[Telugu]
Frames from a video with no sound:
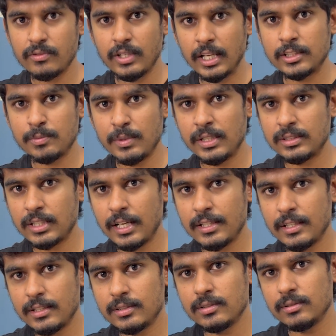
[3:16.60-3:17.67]
ఎక్స్పీరియన్స్
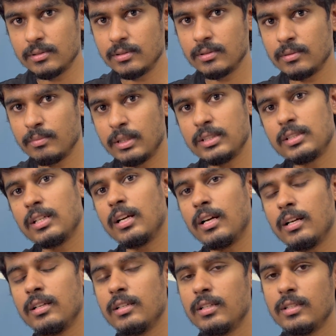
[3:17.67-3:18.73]
క్యాండిడేట్స్ మంచిగా
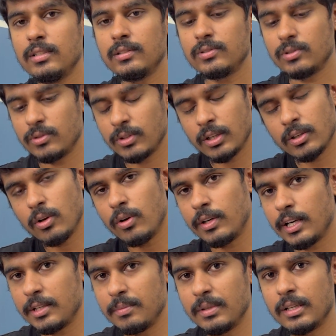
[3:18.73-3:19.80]
సో యూ కెన్
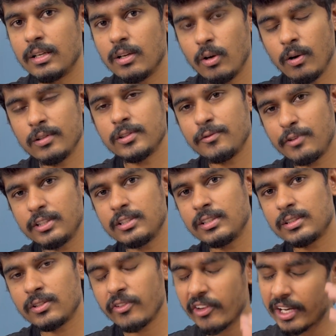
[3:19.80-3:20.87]
కాంటాక్ట్ మీ ఆల్సో ఫ్రెషర్స్
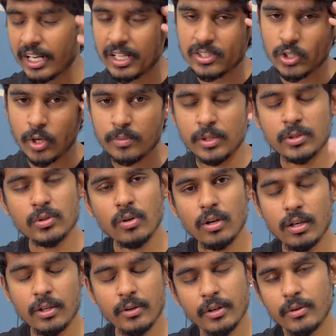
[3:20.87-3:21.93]
క్విక్గా జాబ్
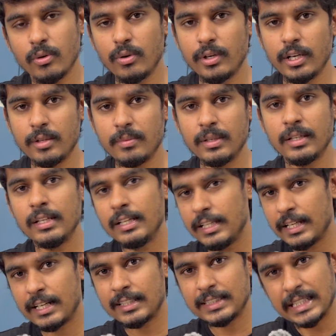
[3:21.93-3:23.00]
తెచ్చుకోవాలంటే యూ కెన్ కాంటాక్ట్ మీ
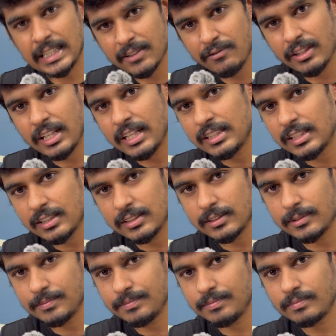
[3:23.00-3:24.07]
ఇక్కడ సర్టిఫికేషన్స్
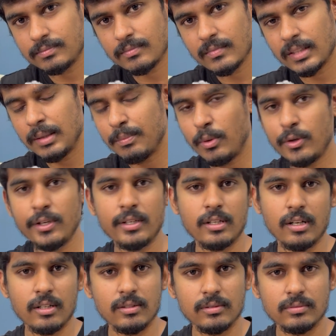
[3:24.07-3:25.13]
ఇంపార్టెంట్
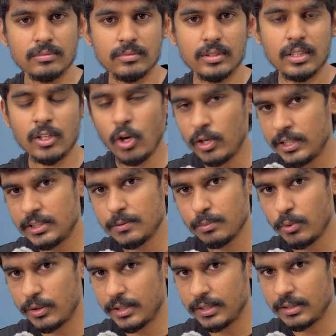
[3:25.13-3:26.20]
కాదు నాలెడ్జ్
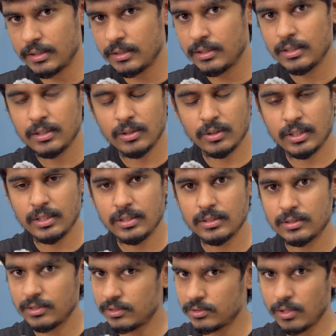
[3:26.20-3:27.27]
ఇంపార్టెంట్ ఓకే
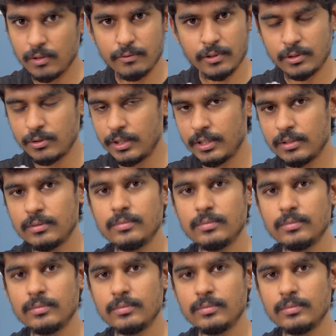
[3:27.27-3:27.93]
దట్స్ ఆల్ ఫర్ టుడే